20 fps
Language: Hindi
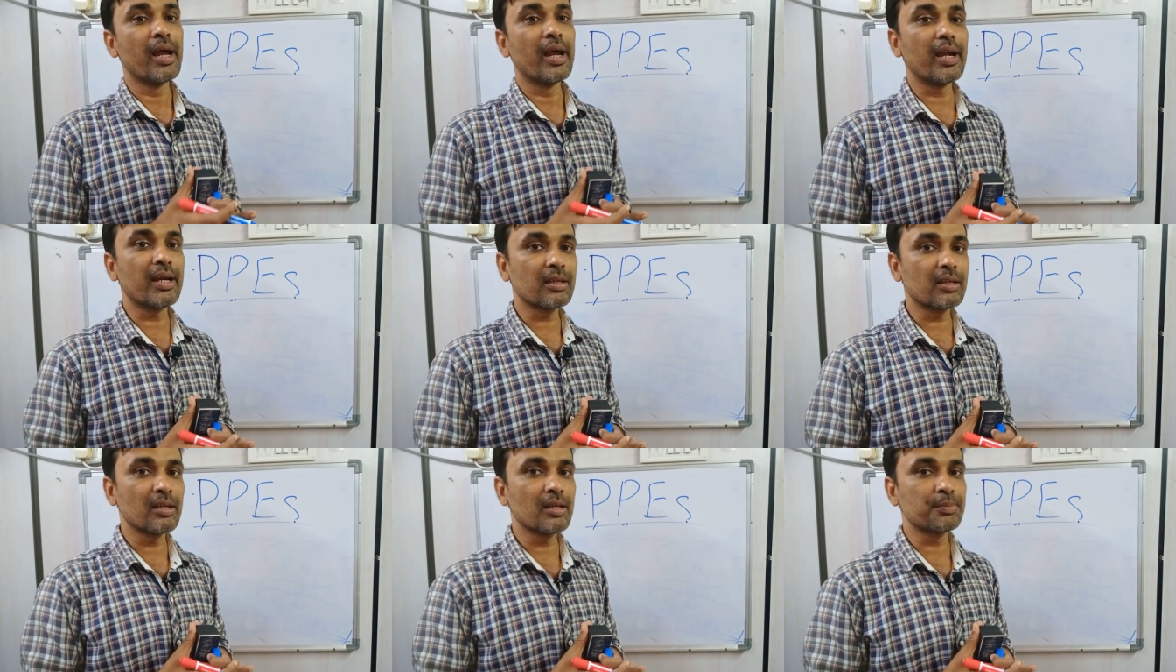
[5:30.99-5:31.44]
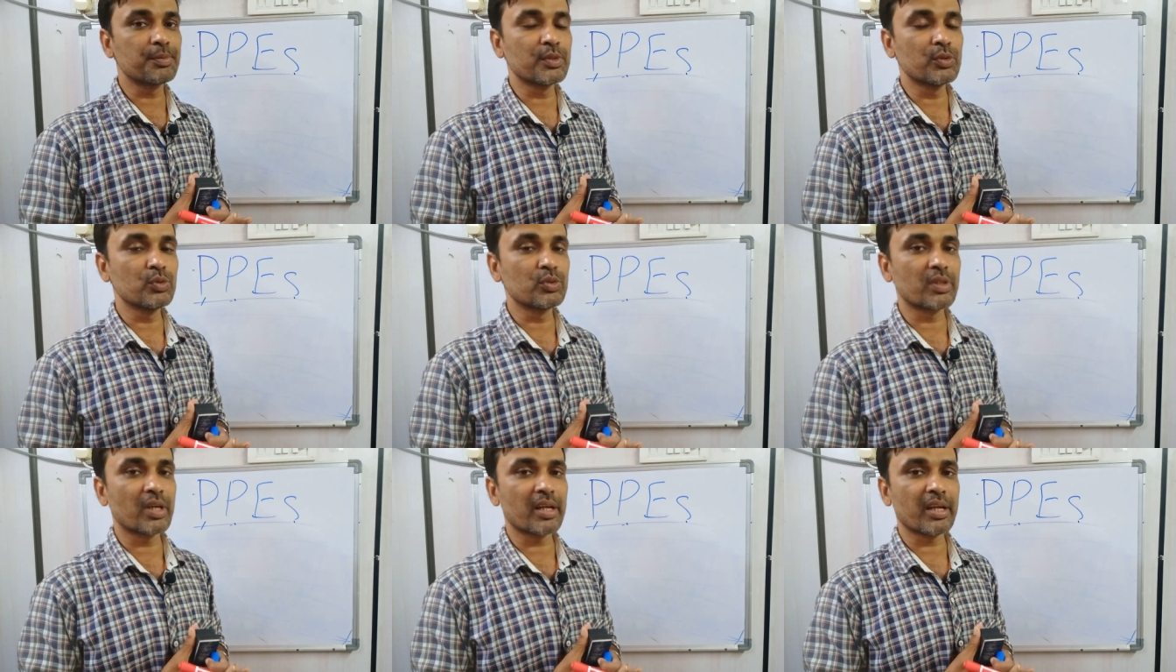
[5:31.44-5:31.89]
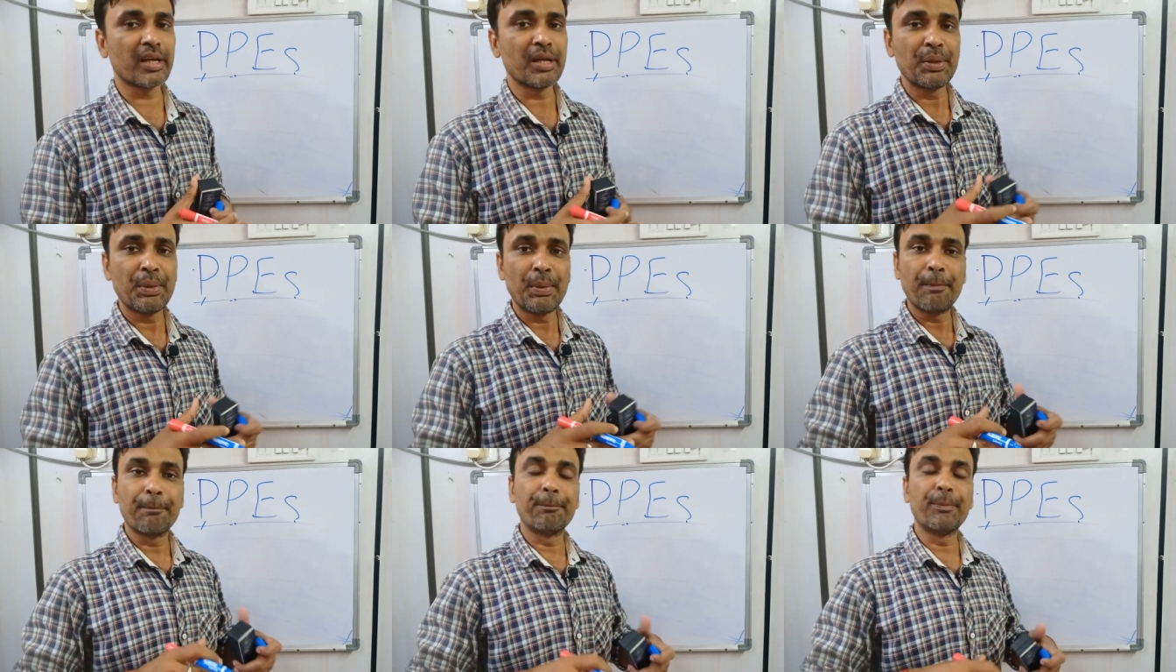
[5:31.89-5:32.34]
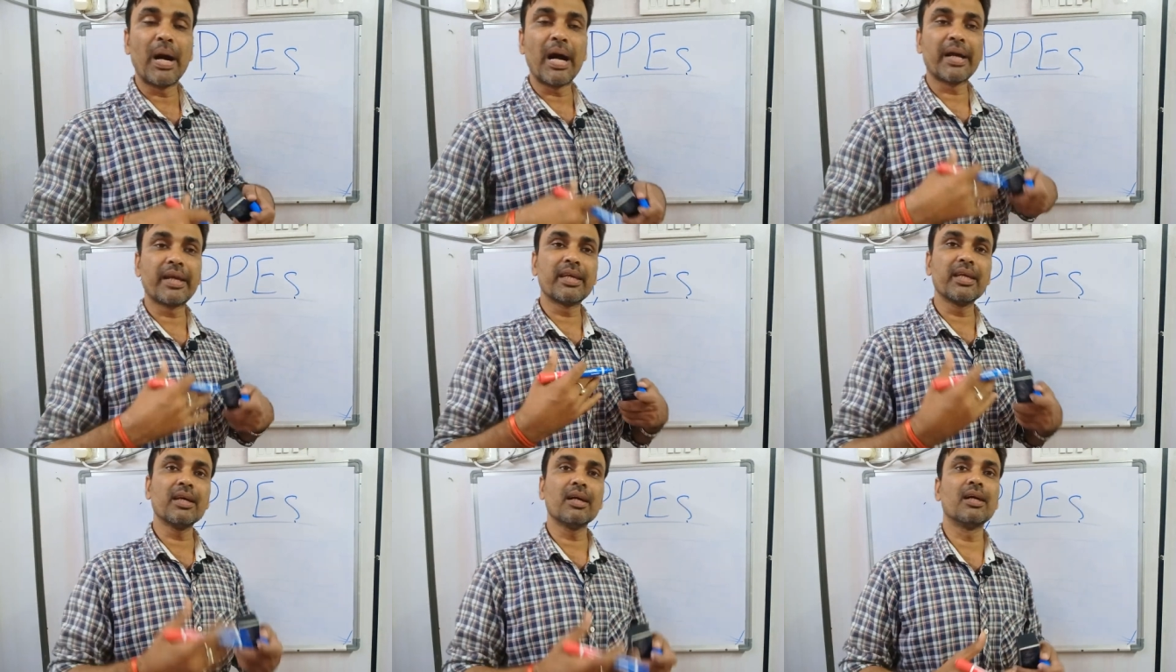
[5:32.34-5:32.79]
हैंड ग्लव्स यूज़ कर रहे हैं
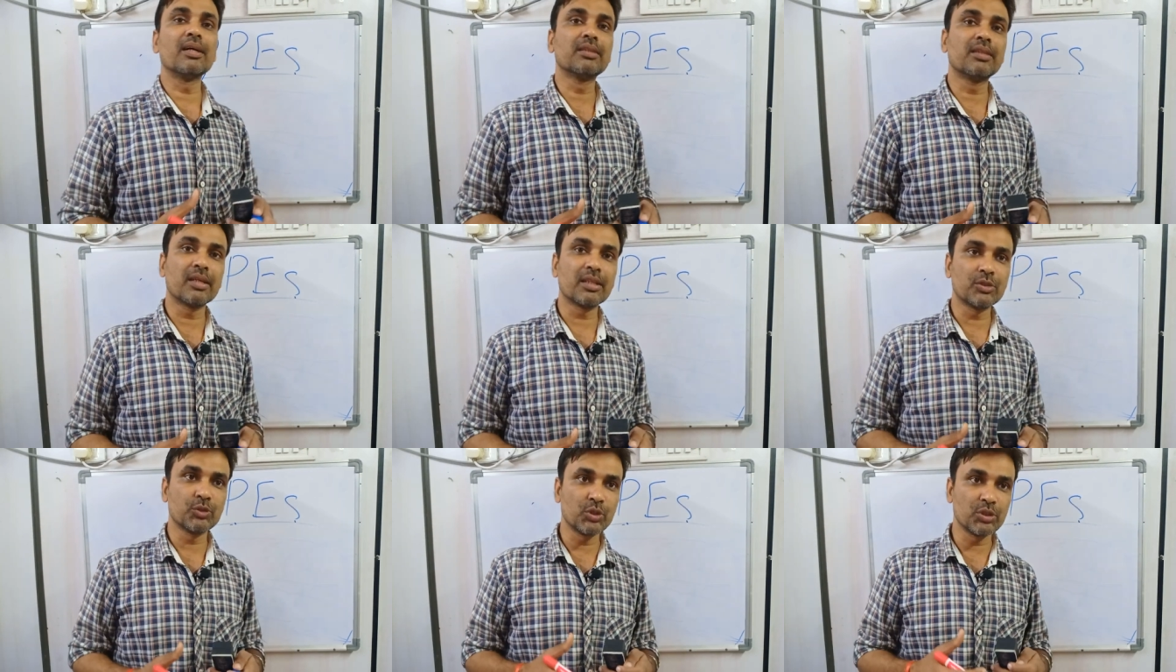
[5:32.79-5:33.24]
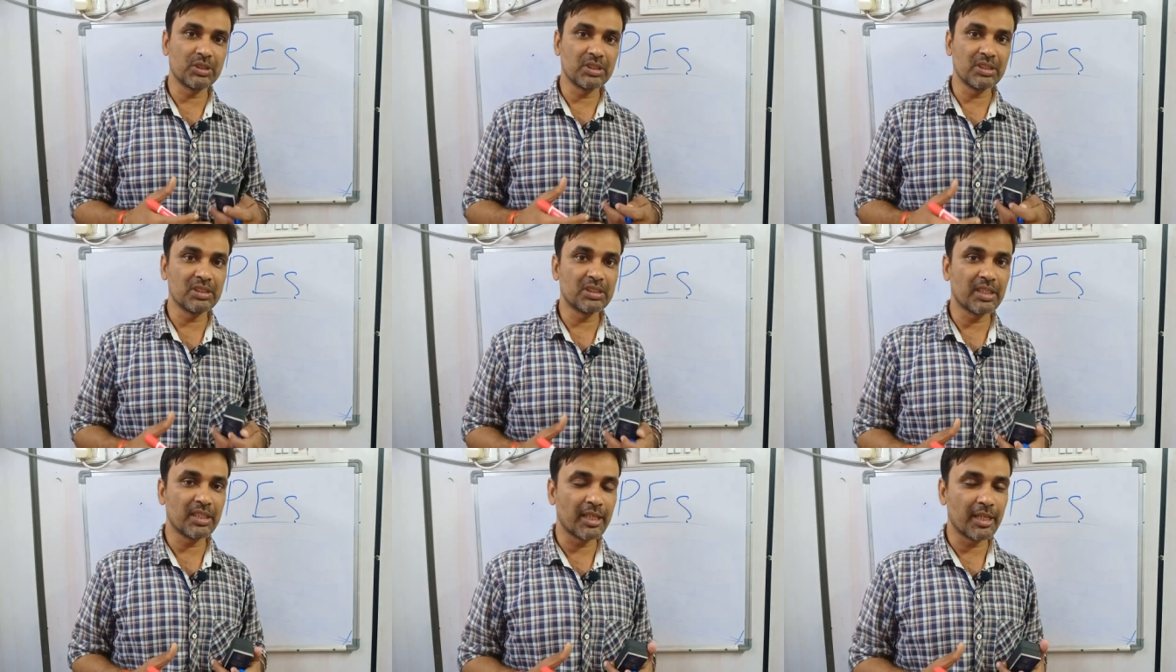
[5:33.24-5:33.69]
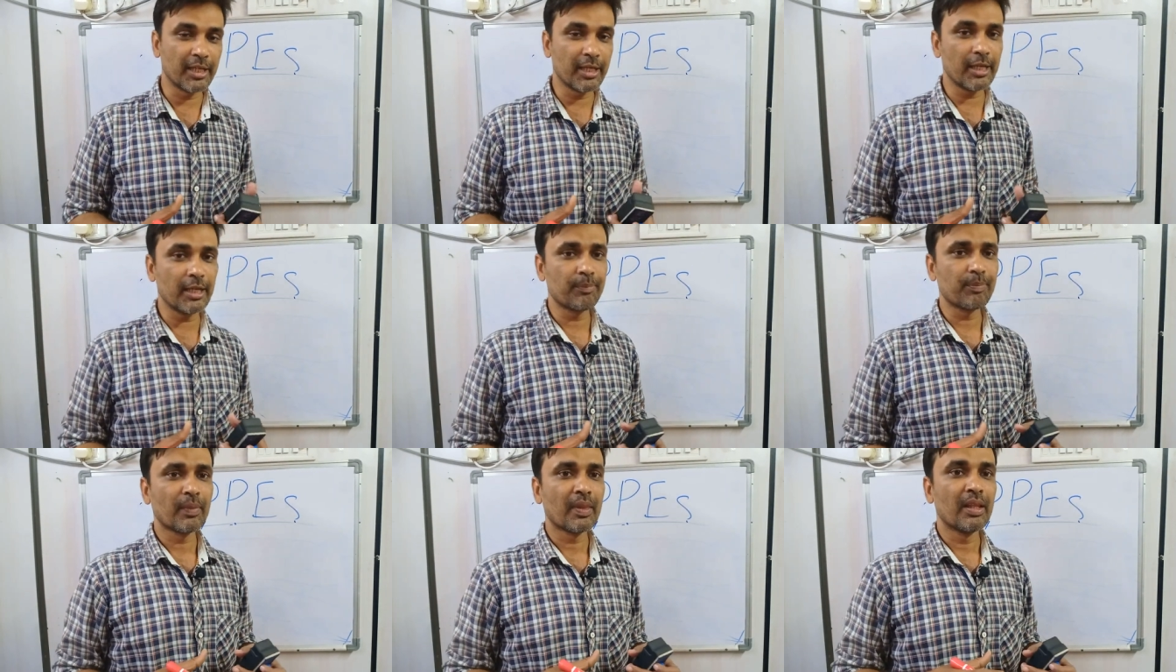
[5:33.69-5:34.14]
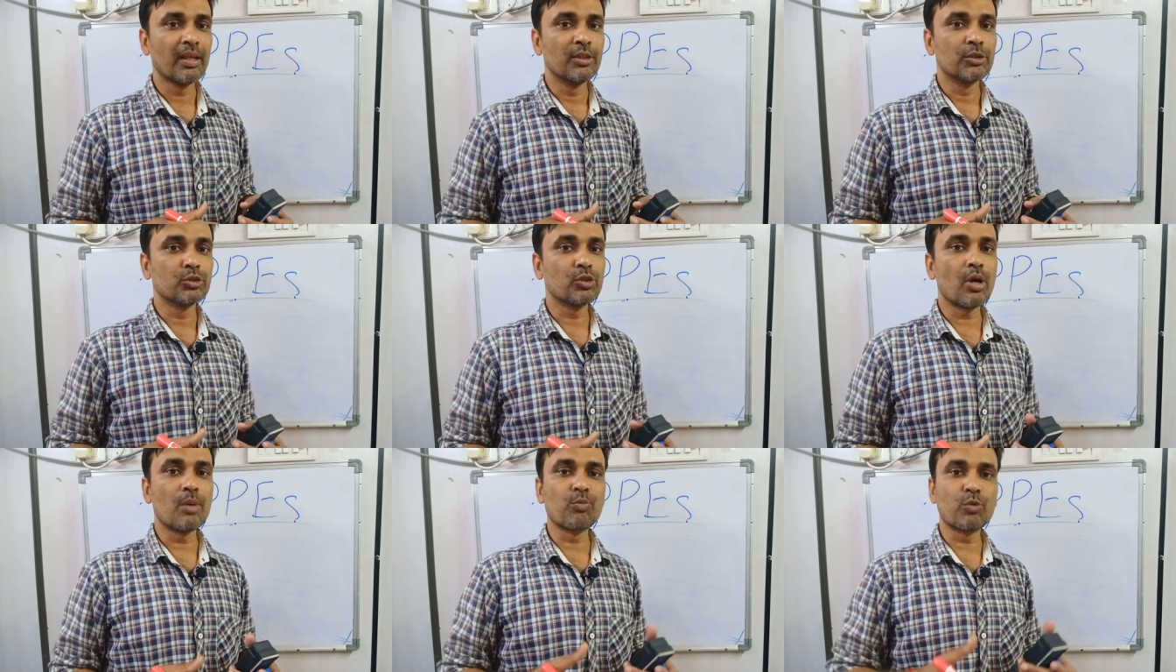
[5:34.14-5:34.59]
बाकी अदर जो चीज़ें हैं
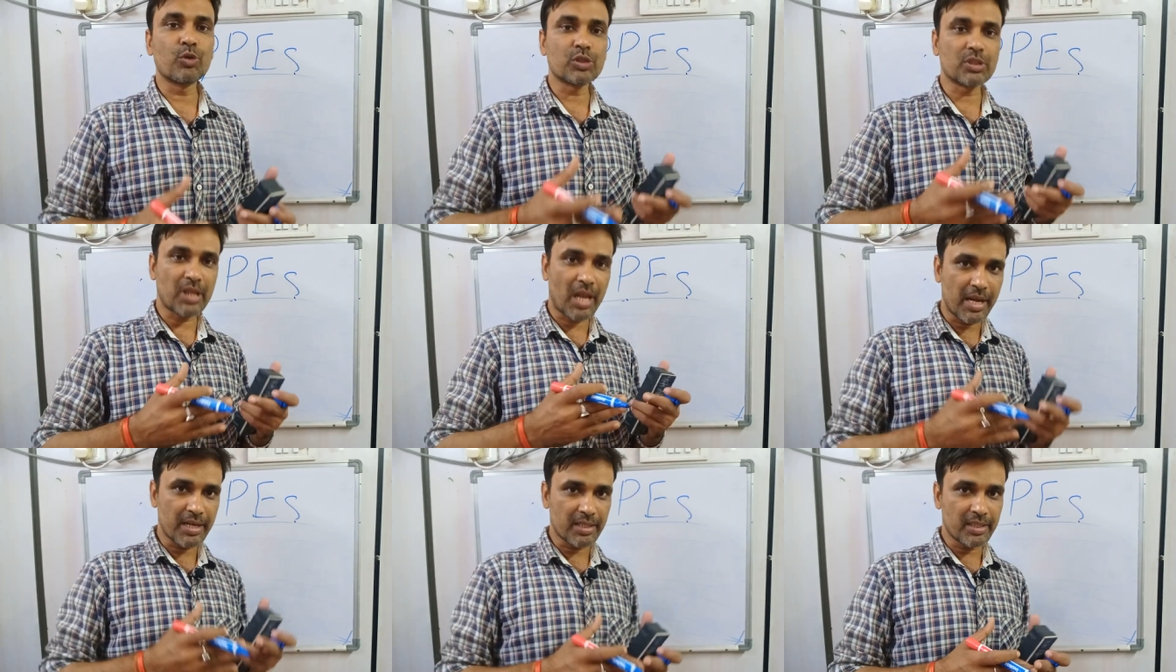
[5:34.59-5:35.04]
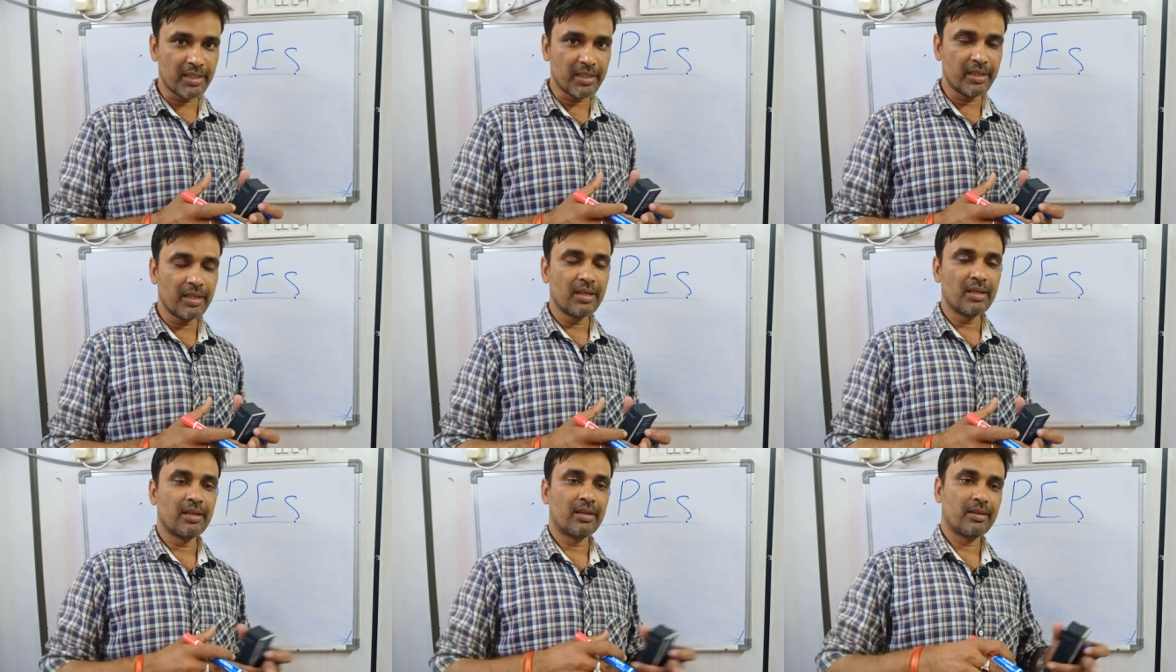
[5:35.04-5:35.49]
जो हमको स्लाइटली